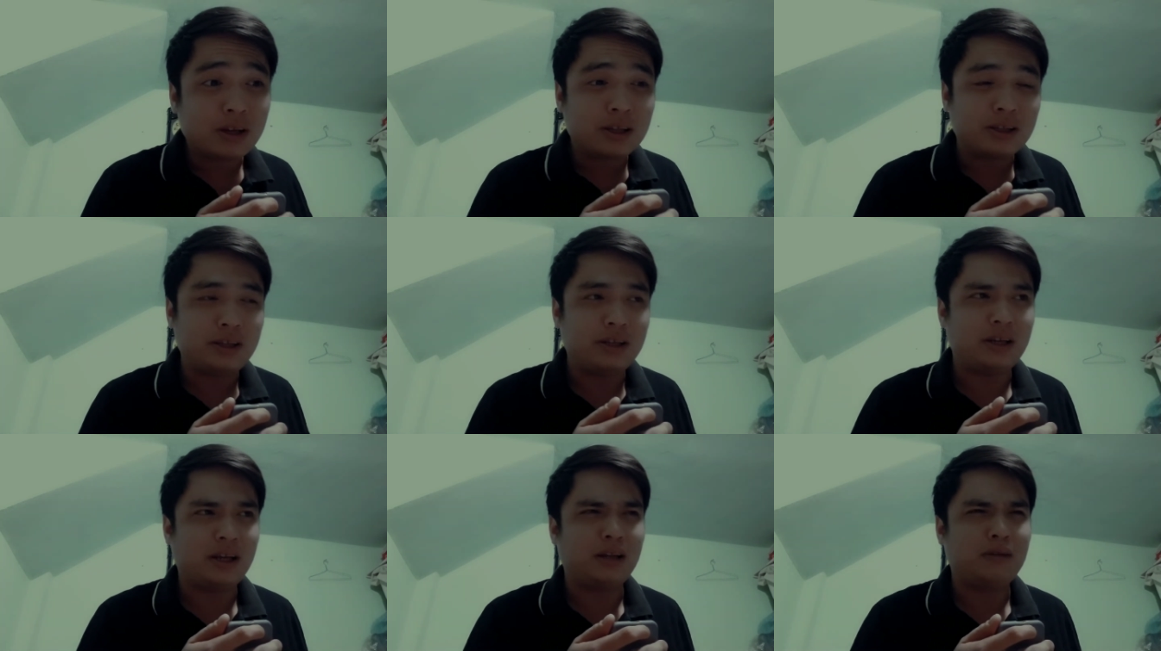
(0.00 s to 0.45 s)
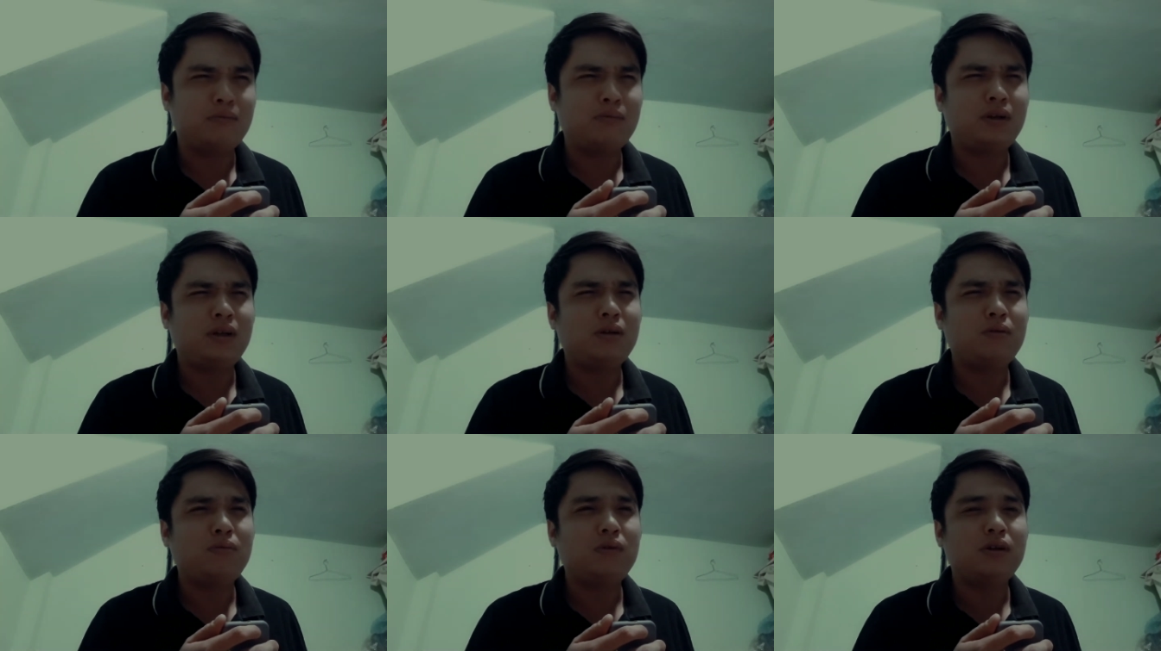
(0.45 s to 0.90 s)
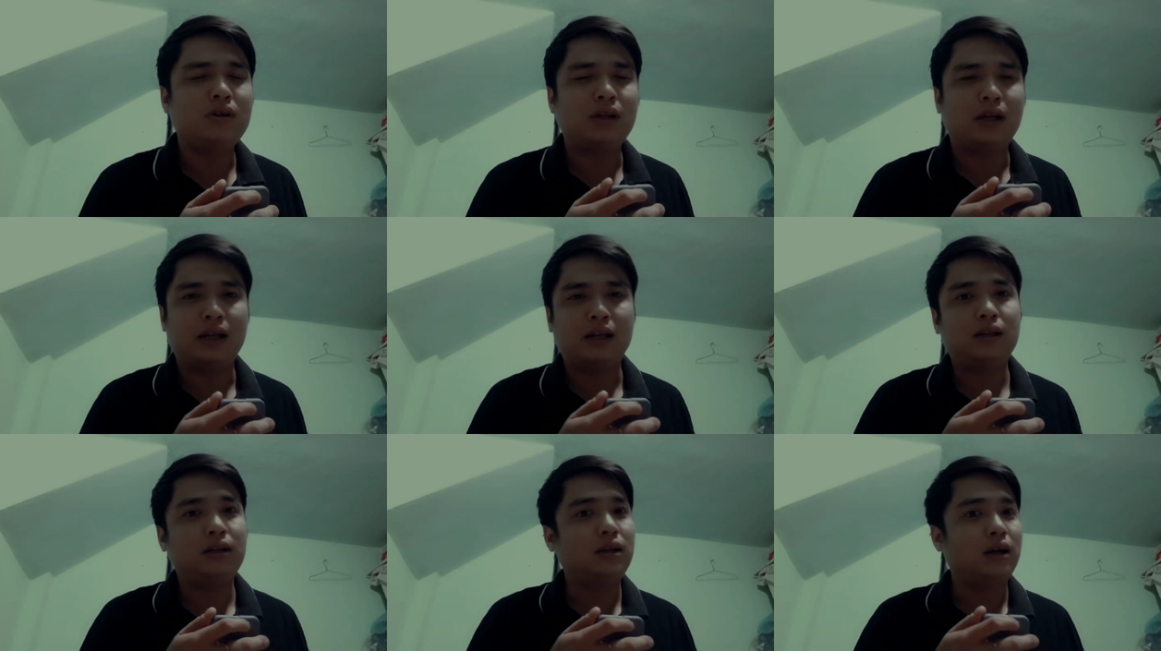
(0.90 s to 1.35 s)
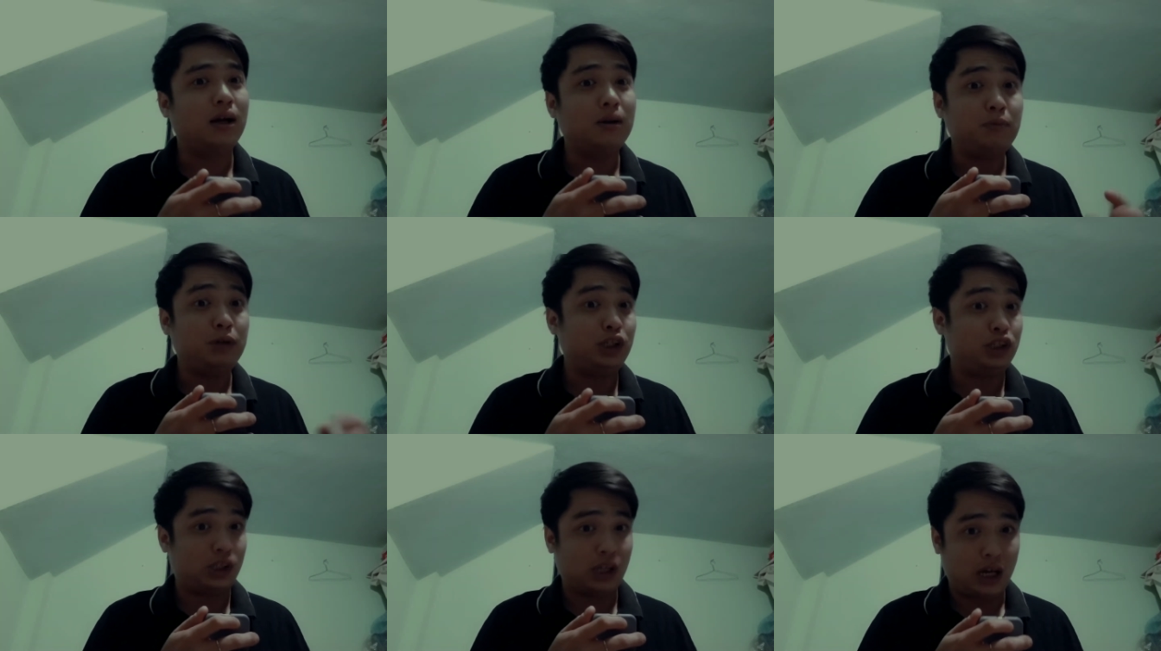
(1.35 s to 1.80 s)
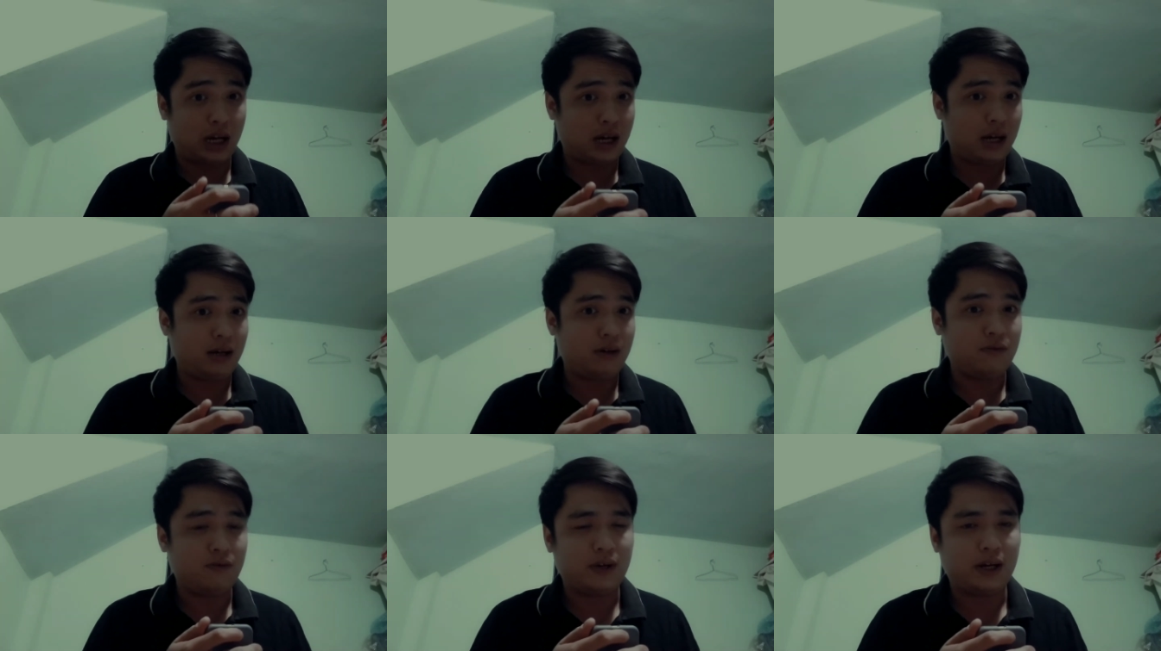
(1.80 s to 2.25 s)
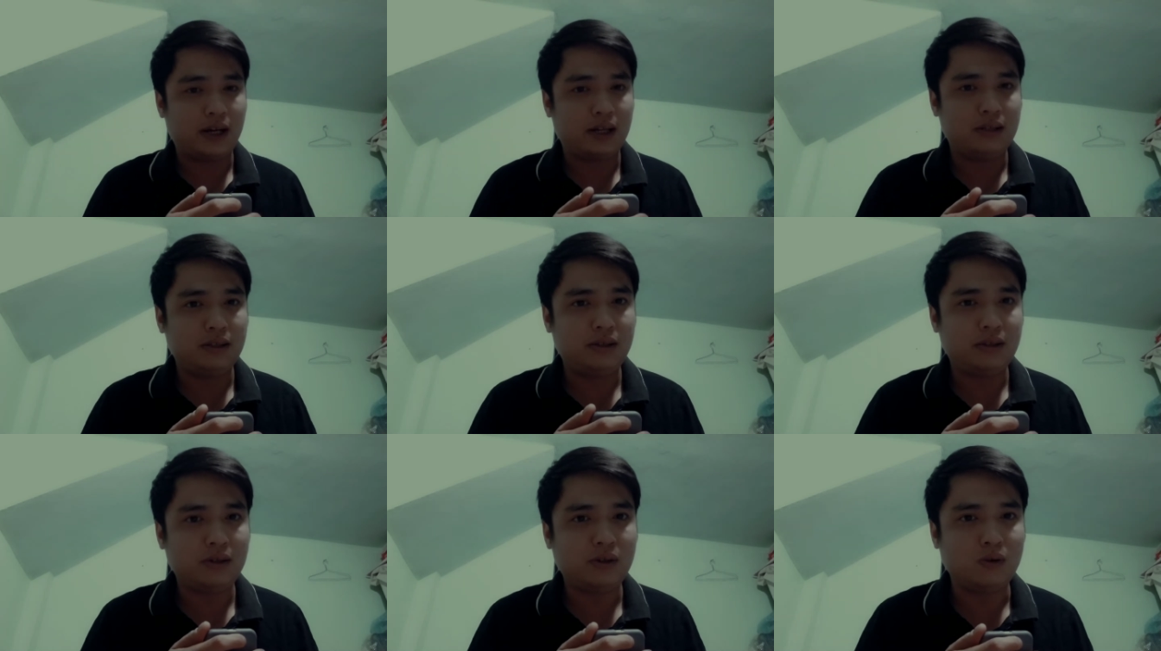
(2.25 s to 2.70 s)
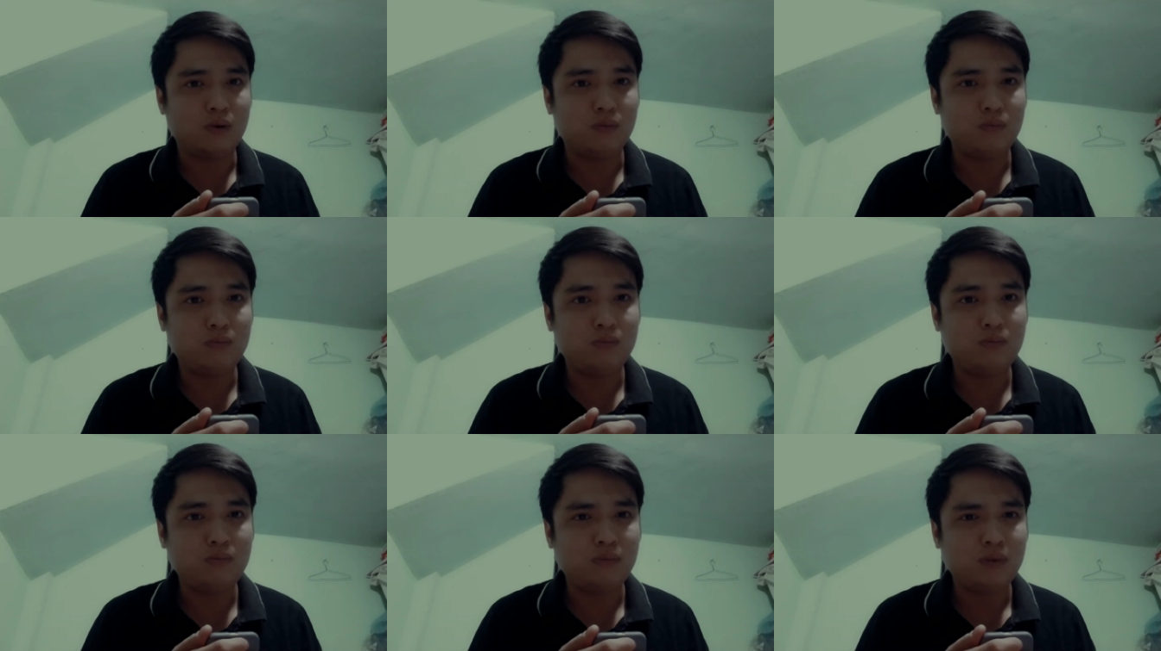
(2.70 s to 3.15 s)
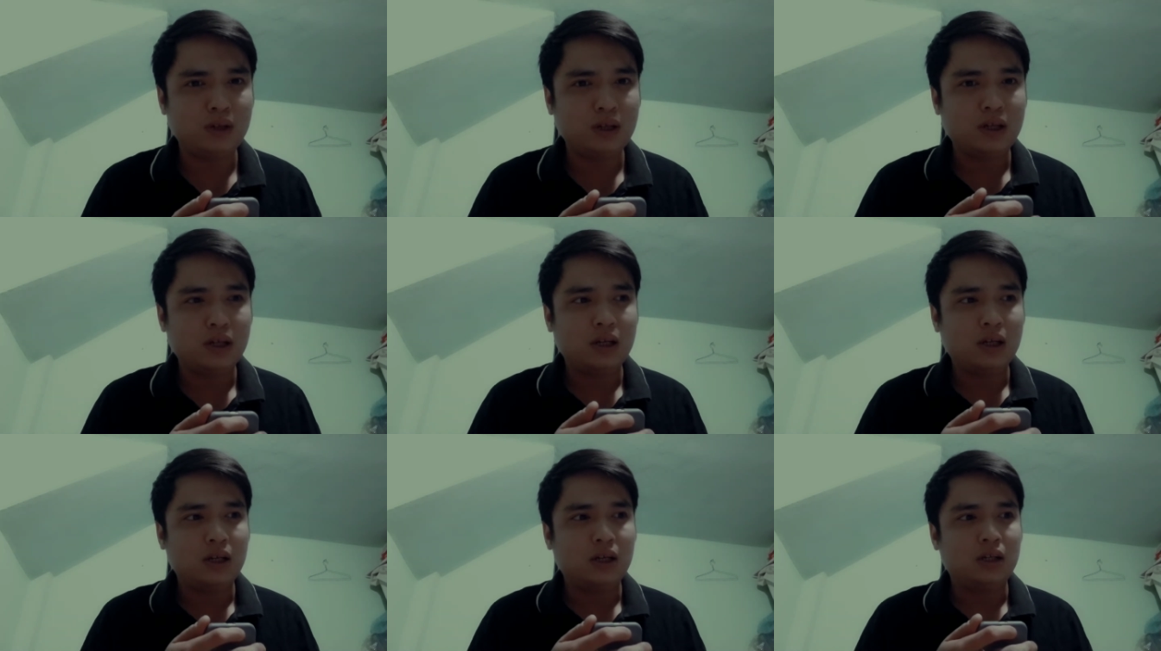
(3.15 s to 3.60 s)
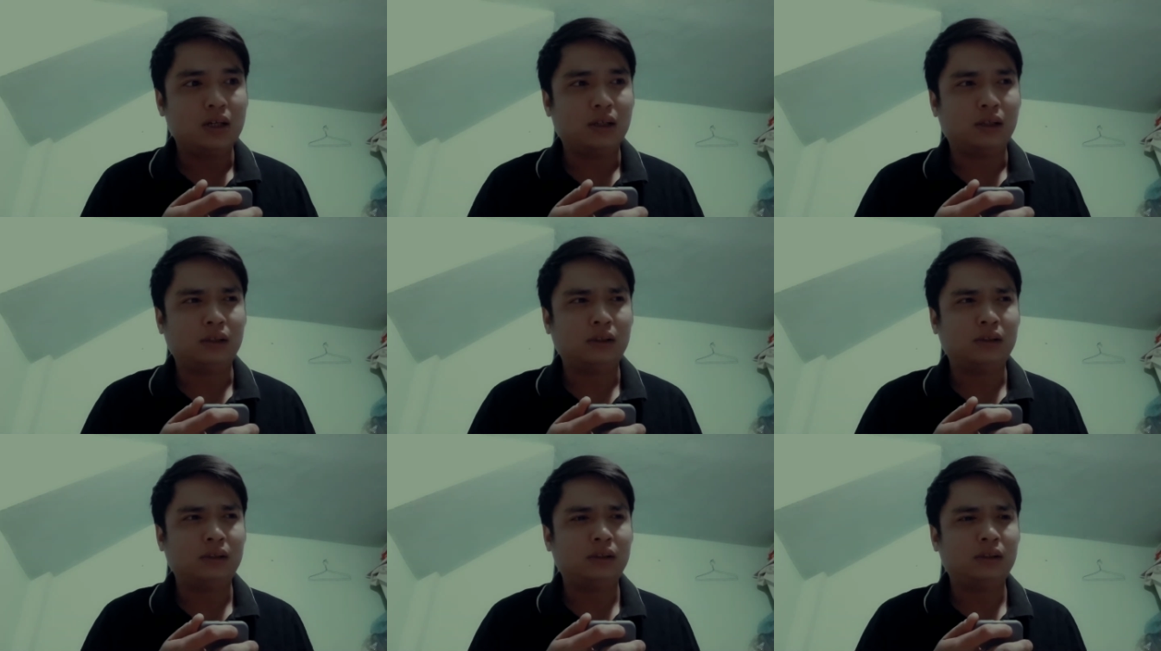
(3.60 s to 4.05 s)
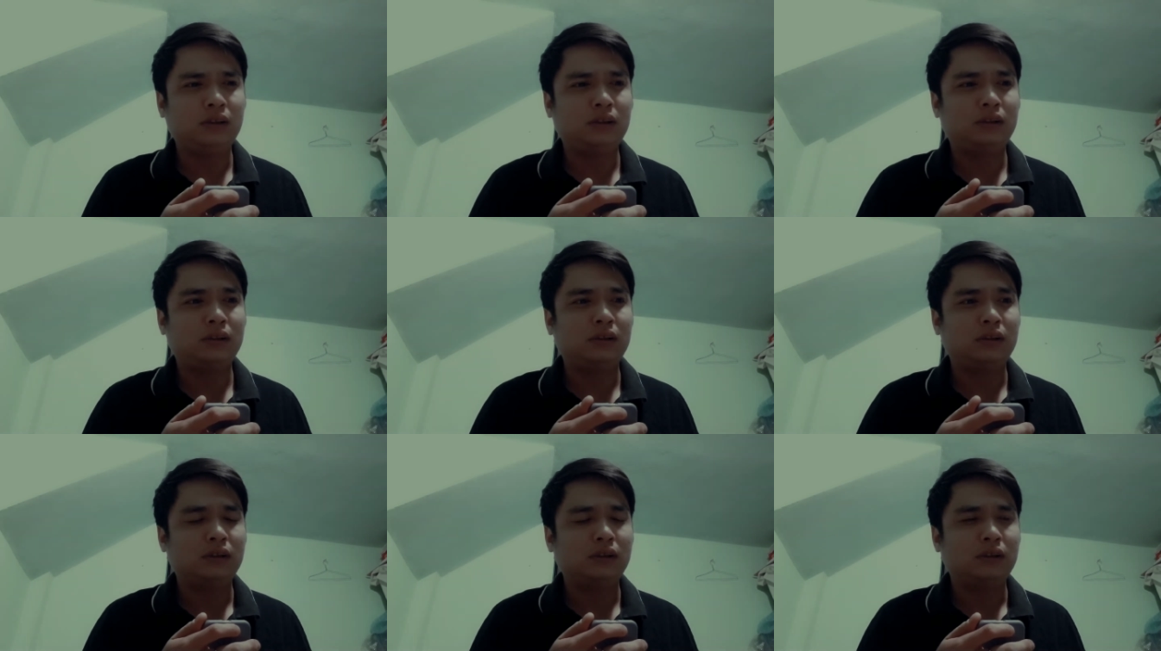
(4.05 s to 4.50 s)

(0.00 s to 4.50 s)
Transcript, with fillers: thì ảnh nó giống như là ảnh hơi bị sợ và ảnh cũng um,